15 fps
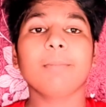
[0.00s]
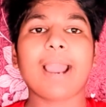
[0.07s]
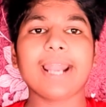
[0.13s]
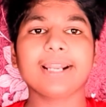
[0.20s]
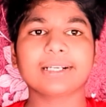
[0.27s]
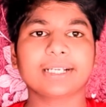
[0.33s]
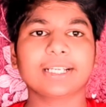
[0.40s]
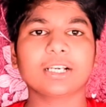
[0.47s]

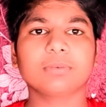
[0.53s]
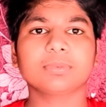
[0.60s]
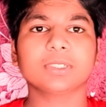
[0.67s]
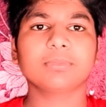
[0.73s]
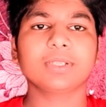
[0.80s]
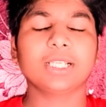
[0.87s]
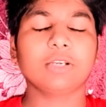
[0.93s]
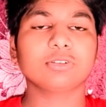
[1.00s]
फायर करने का
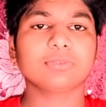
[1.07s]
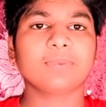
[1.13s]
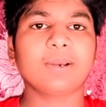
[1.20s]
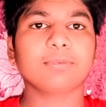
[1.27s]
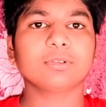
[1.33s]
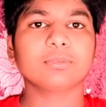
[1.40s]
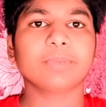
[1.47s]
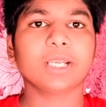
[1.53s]
ऑप्शन मिलता है उसमें
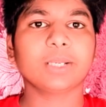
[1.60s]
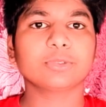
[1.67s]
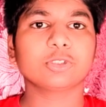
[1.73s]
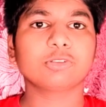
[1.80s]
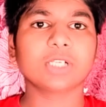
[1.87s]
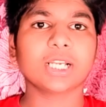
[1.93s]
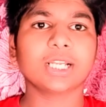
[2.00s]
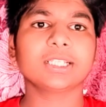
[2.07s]
आपको मतलब
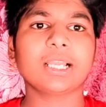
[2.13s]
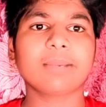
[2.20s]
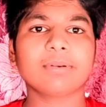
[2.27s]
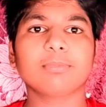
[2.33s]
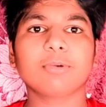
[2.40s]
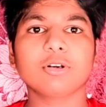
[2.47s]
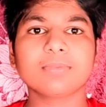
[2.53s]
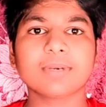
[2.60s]
छोटा रहता है या
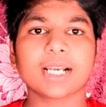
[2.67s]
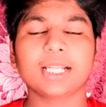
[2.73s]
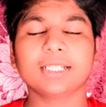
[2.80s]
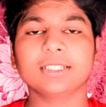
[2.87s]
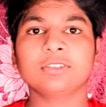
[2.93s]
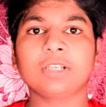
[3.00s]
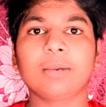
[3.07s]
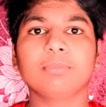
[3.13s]
फिर बहुत बड़ा
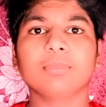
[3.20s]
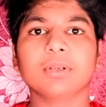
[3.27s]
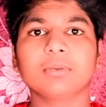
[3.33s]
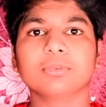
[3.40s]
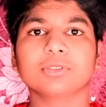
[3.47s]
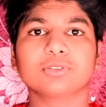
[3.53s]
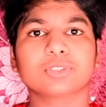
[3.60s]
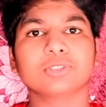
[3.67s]
रहता है तो आप
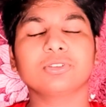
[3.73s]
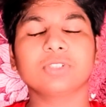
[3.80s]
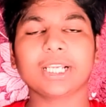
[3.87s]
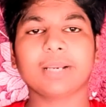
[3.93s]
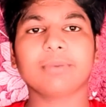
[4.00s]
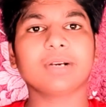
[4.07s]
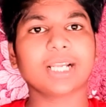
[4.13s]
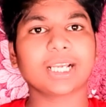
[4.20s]
मतलब उसको छोटा
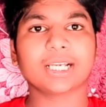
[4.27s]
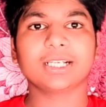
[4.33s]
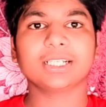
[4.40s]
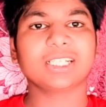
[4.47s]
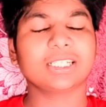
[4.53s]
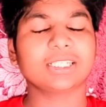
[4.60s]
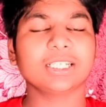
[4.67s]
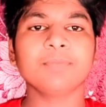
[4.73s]
या बड़ा
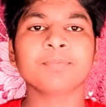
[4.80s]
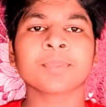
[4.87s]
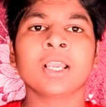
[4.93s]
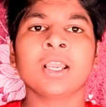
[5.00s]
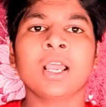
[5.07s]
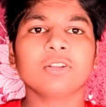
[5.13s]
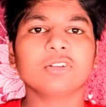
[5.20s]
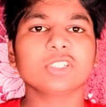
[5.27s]
करना चाहते हैं
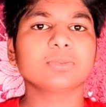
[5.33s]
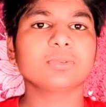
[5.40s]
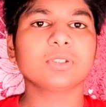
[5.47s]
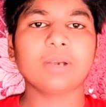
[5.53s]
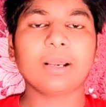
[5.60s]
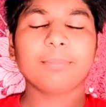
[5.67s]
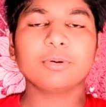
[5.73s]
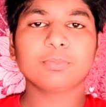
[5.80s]
तो इस
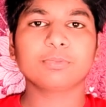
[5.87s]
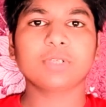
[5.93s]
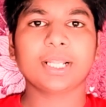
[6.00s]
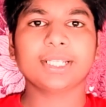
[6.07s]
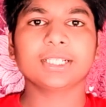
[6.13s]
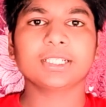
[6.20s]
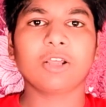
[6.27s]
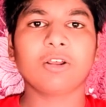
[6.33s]
वीडियो में आपको
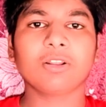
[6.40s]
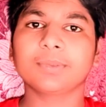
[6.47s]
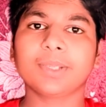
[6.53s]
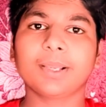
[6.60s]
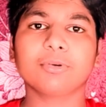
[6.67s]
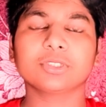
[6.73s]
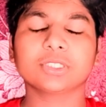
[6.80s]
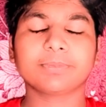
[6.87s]
पूरा देखना होता है
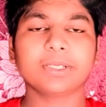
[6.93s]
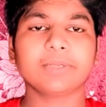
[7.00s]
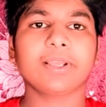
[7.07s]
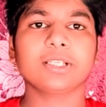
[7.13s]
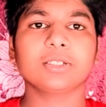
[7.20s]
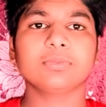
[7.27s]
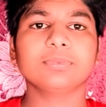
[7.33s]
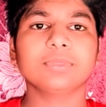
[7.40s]
अभी आपको समझ में
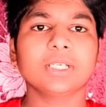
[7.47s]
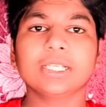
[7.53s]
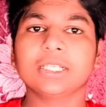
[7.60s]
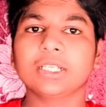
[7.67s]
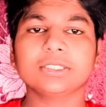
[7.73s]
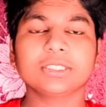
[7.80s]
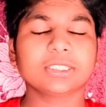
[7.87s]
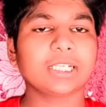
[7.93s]
आता है
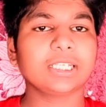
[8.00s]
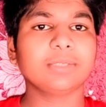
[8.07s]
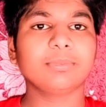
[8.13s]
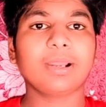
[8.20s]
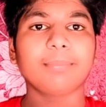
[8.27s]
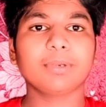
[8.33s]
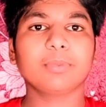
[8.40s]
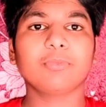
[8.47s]
ठीक है तो चलिए
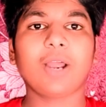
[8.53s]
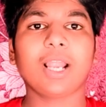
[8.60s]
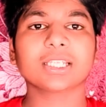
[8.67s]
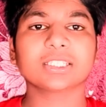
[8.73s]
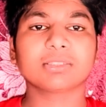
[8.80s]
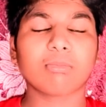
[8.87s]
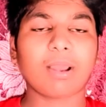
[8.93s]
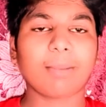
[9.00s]
मैं अपना मोबाइल
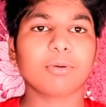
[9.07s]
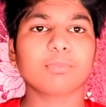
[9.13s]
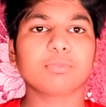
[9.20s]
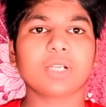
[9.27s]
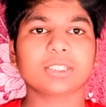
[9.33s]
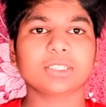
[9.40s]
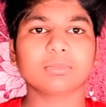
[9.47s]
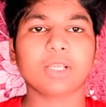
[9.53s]
इसमें आपको
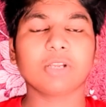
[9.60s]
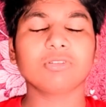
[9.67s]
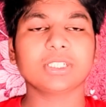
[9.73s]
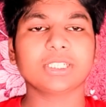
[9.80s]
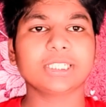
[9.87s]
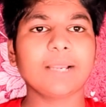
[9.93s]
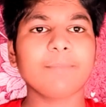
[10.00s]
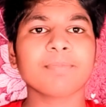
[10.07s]
पूरा समझाऊँ ना
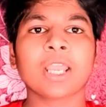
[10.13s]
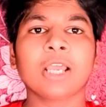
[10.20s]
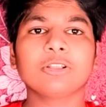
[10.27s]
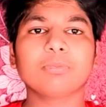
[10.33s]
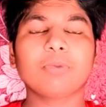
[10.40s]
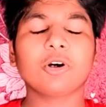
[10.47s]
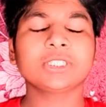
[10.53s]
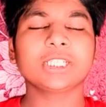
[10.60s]
ठीक है
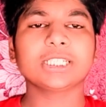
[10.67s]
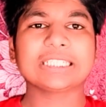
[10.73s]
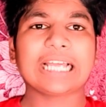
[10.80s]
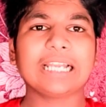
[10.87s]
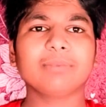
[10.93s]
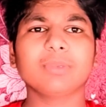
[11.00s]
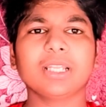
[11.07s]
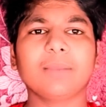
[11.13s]
तो बहुत ही
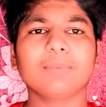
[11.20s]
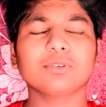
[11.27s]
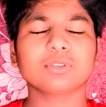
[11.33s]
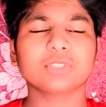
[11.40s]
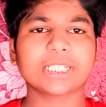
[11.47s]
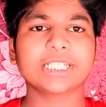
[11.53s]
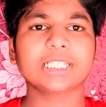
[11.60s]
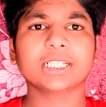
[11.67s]
आसान मतलब आपको
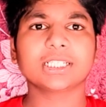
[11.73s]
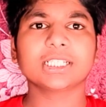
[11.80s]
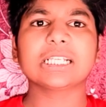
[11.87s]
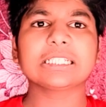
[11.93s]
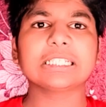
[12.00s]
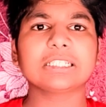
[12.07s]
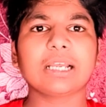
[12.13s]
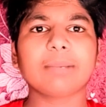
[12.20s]
सेटिंग करना
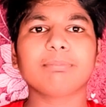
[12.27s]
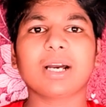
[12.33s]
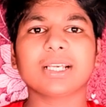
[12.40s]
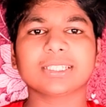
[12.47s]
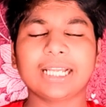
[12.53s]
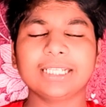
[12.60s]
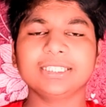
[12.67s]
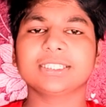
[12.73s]
चाहता है तो आप
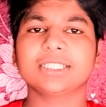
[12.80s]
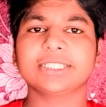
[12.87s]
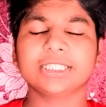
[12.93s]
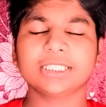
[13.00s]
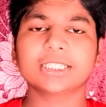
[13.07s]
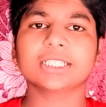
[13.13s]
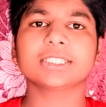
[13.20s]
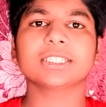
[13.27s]
आसानी
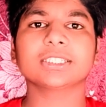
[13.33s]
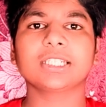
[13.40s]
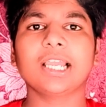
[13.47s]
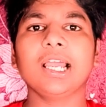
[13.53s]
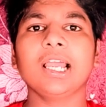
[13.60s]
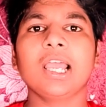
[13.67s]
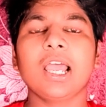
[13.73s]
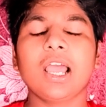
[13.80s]
सेटिंग कर सकते
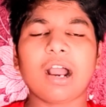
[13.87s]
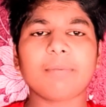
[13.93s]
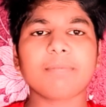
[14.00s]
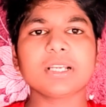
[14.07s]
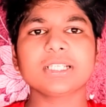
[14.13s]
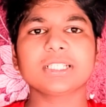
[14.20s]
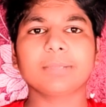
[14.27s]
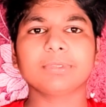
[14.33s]
हैं
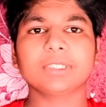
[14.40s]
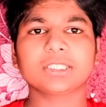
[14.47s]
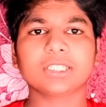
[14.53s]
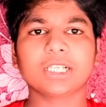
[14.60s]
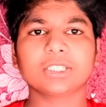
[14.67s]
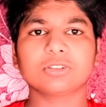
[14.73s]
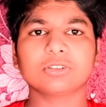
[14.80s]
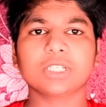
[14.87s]
अपने हिसाब से
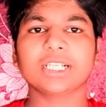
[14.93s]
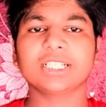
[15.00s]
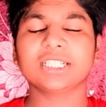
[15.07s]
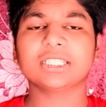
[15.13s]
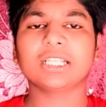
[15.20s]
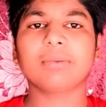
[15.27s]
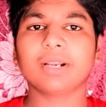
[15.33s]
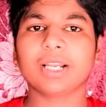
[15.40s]
जितना छोटा है
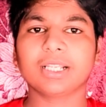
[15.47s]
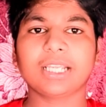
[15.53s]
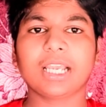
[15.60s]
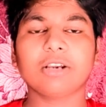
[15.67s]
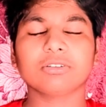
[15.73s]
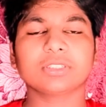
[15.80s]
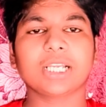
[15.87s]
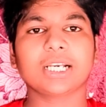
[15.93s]
जितना बड़ा
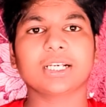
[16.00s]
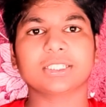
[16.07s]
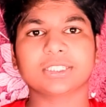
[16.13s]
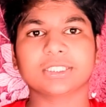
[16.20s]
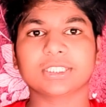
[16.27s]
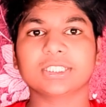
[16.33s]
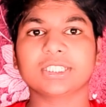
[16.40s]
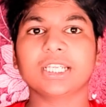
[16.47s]
चाहे उतना कर
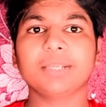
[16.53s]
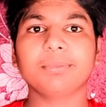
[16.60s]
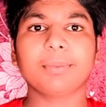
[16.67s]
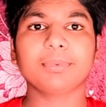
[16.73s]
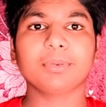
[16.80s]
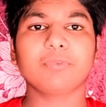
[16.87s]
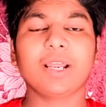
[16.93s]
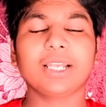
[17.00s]
सकते हैं चलिए मैं
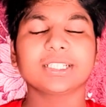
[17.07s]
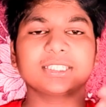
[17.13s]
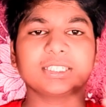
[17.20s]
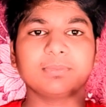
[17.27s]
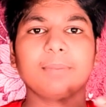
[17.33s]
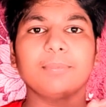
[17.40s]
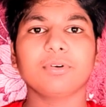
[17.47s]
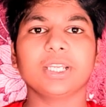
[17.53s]
अपना मोबाइल
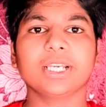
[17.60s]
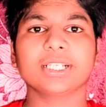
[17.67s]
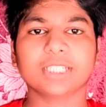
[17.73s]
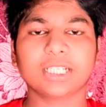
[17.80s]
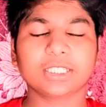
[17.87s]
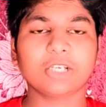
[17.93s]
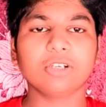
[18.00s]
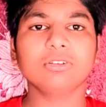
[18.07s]
इसमें आपको लेकर
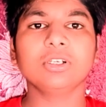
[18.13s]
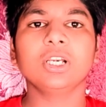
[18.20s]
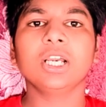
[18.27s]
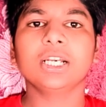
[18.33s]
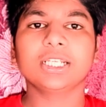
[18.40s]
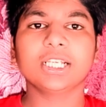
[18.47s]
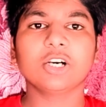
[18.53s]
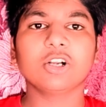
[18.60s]
चलता हूँ
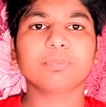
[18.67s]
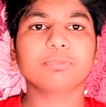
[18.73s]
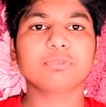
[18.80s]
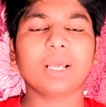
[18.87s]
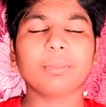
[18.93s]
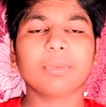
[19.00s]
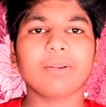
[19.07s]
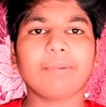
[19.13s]
ठीक है और
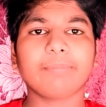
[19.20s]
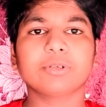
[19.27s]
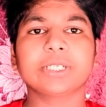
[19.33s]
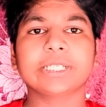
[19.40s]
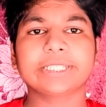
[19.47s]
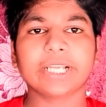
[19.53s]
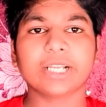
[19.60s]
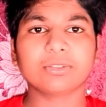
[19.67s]
पूरा मतलब आपको
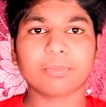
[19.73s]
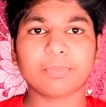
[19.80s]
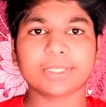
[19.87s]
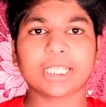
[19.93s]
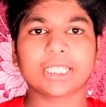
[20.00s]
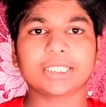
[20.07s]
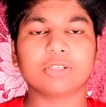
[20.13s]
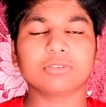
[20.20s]
डिटेल्स में
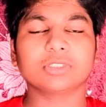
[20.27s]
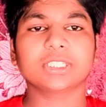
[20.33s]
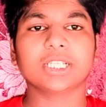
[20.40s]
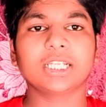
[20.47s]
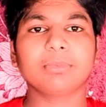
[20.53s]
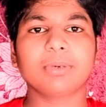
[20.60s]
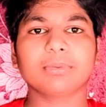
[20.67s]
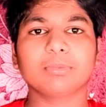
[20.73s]
बताता हूँ तो
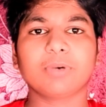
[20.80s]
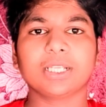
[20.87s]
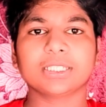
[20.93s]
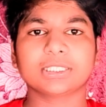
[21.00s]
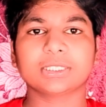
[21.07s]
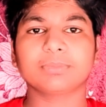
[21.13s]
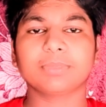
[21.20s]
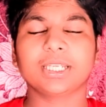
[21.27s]
चलिए मैं अपने
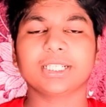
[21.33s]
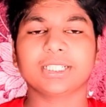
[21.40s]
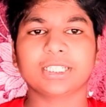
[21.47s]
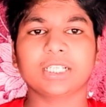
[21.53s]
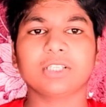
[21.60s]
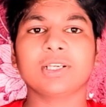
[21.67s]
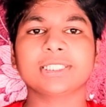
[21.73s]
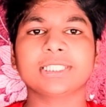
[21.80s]
मोबाइल के पर लेकर
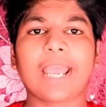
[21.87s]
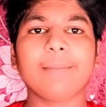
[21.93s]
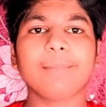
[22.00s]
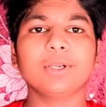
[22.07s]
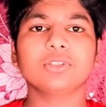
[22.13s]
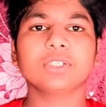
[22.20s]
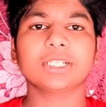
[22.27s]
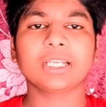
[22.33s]
चलता हूँ ऐसा ही
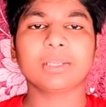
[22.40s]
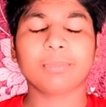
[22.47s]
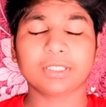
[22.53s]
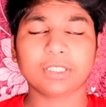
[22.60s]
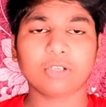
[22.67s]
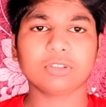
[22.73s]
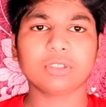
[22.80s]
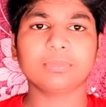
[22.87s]
वीडियो लीजिए
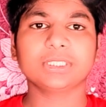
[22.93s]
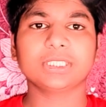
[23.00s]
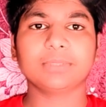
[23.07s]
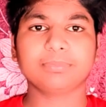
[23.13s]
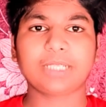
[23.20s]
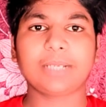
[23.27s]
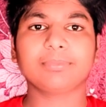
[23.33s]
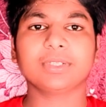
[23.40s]
मैं चाहता हूँ अभी
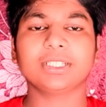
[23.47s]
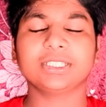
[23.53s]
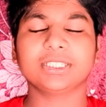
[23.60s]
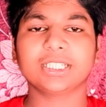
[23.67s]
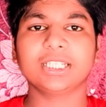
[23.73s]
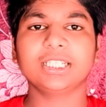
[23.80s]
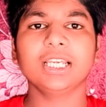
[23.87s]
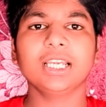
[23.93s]
सब्सक्राइब कर
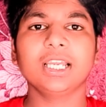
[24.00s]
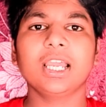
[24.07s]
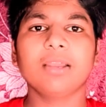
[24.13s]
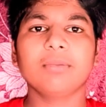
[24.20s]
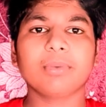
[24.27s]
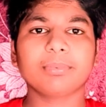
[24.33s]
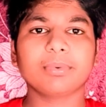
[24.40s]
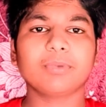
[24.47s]
लीजिए चलिए
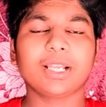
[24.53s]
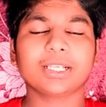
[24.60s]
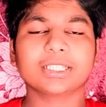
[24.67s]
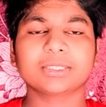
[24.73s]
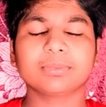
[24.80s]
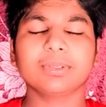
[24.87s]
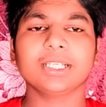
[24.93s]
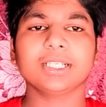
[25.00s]
मैं अपने मोबाइल
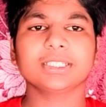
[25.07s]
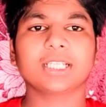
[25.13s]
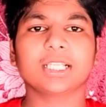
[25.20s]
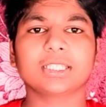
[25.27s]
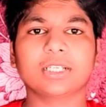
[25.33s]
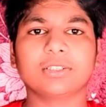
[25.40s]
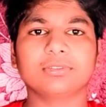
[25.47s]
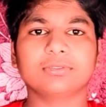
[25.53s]
के पर लेकर
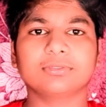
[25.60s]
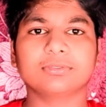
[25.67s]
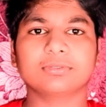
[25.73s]
चलता हूँ